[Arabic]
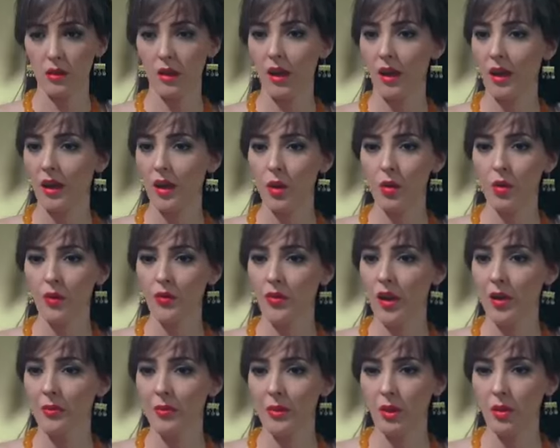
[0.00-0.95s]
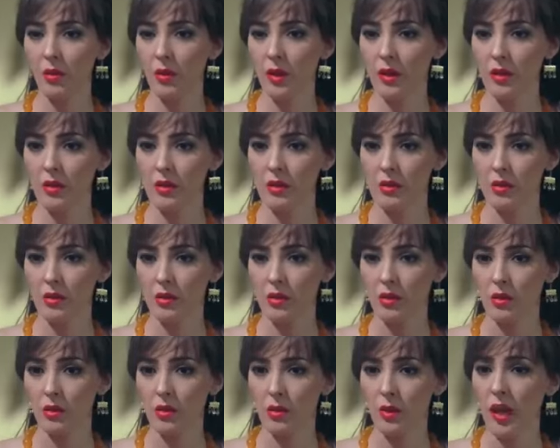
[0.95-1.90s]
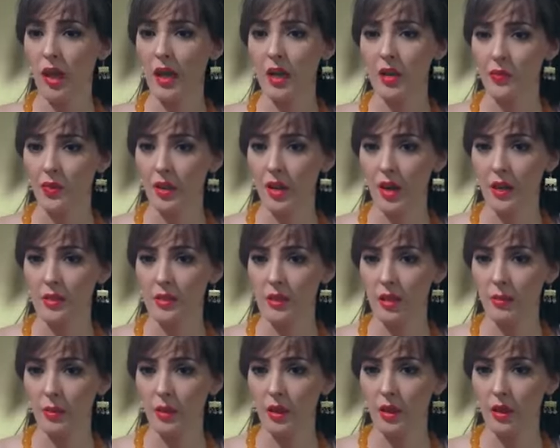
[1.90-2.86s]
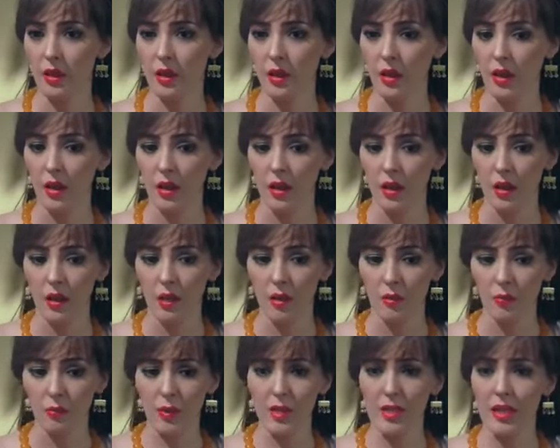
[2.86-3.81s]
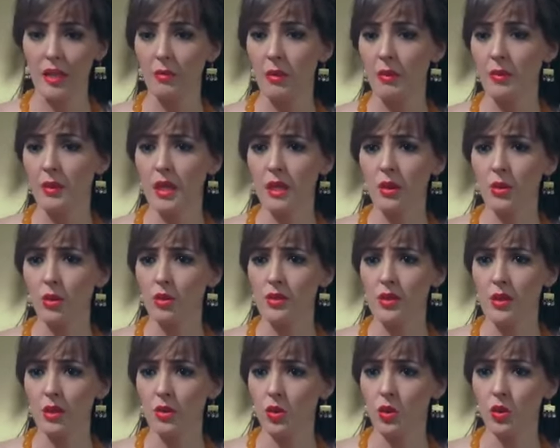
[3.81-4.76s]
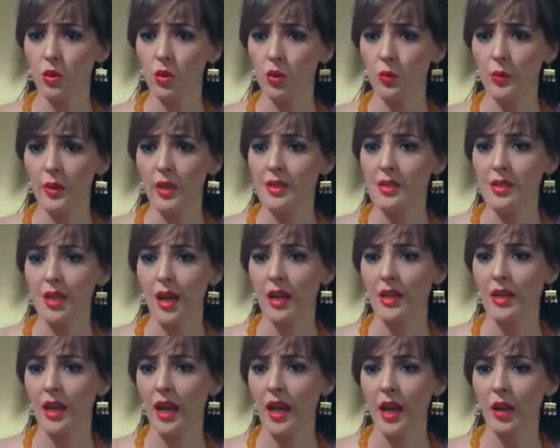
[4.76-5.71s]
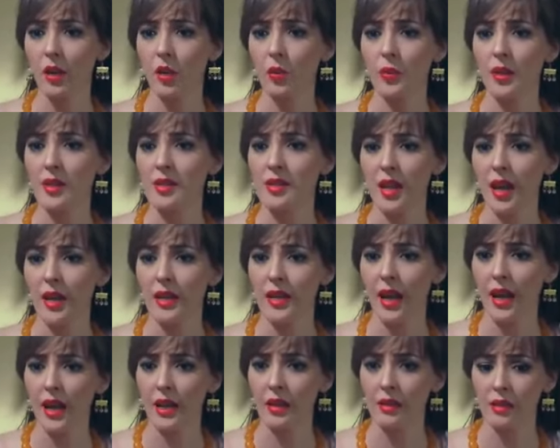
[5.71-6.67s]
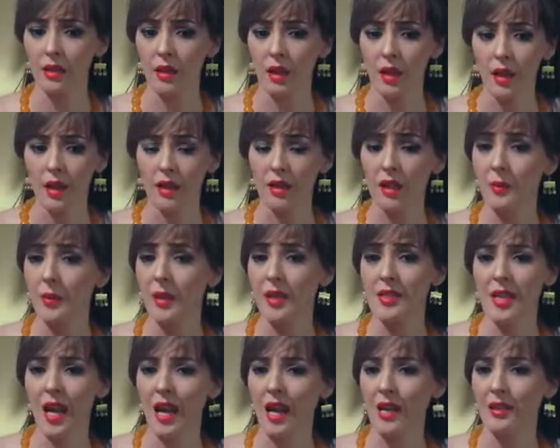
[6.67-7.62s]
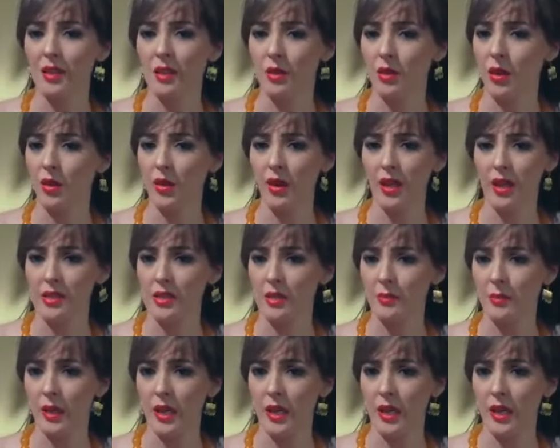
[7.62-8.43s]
لا هو فاهمني كويس وعارف انا حاسه بايه بس لما بيجي قصاد شغله بينسى اي حاجه وبينسى اي حد ده بينسى حتى ان هو يحس